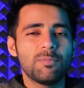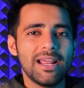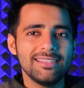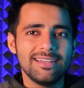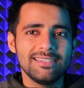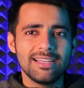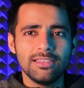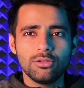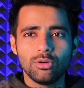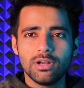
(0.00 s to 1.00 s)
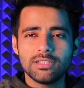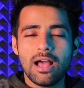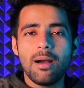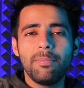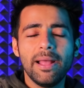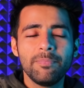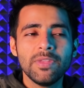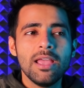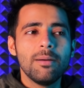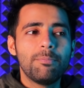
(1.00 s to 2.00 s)
इस प्राइस रेंज के अंदर थोड़ा सा अप है
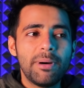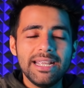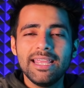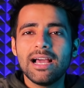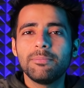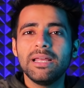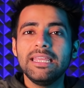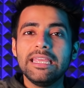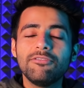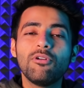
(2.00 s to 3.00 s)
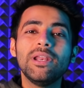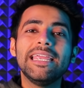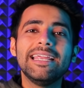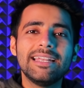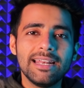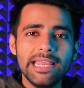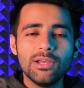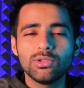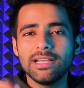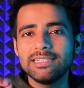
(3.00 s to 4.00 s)
बट यहाँ पर ये फ़ोन हीट
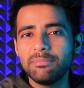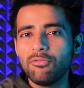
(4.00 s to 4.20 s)
नहीं होता इसे